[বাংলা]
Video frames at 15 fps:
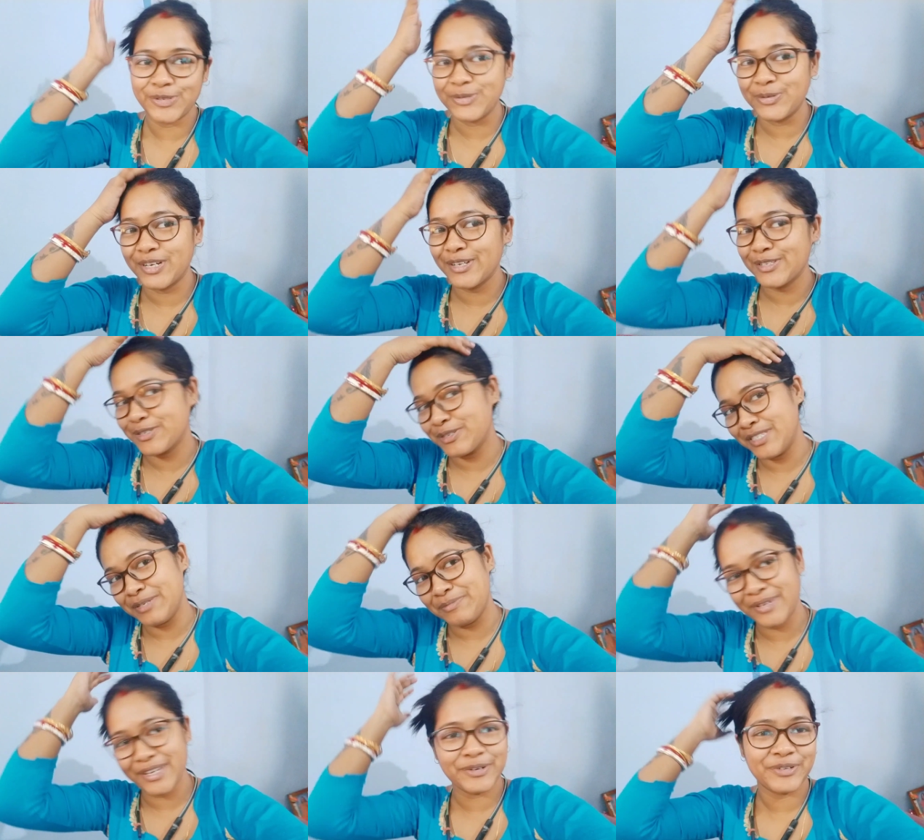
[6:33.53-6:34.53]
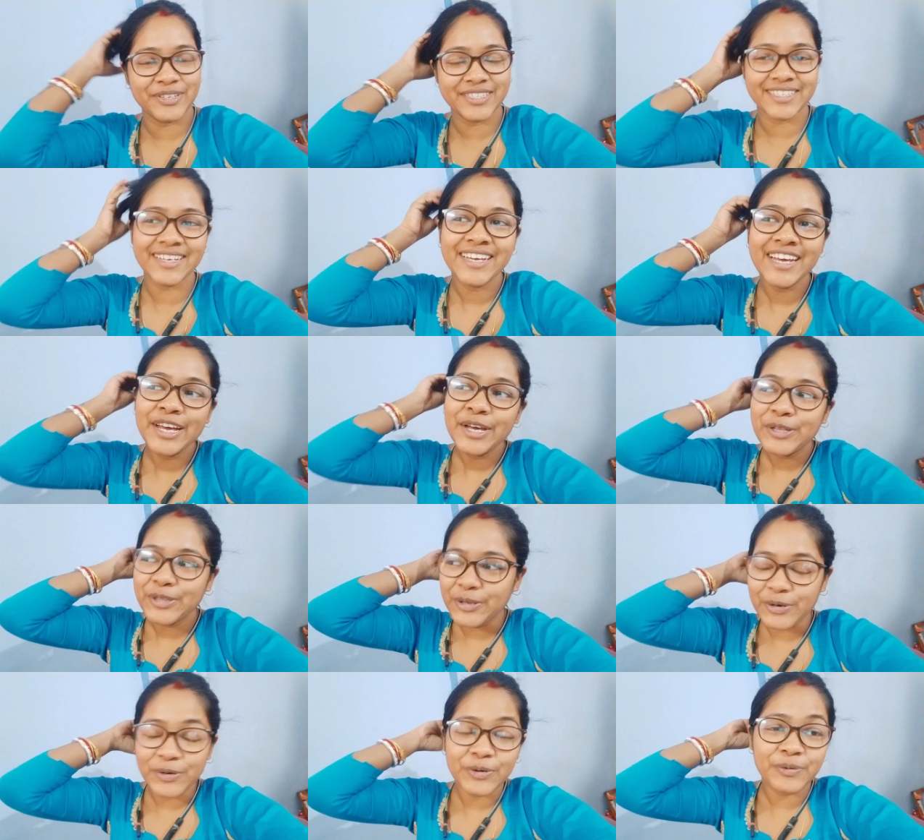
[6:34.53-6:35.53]
চুলটা ওই জন্য ছিপকে রয়েছে
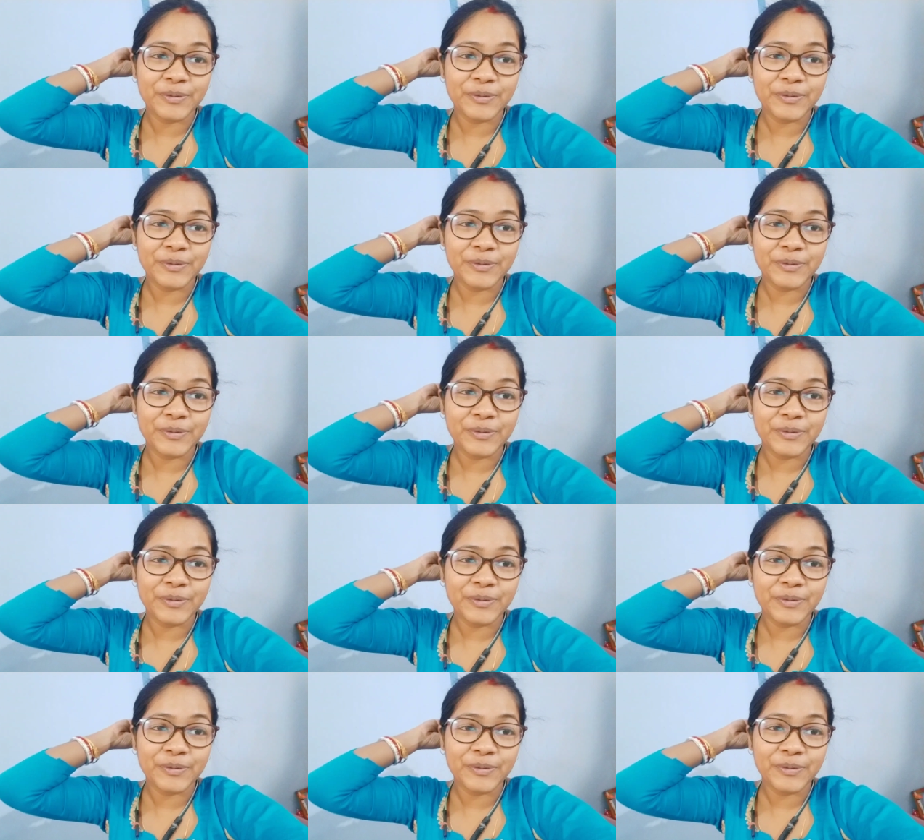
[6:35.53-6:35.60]
তো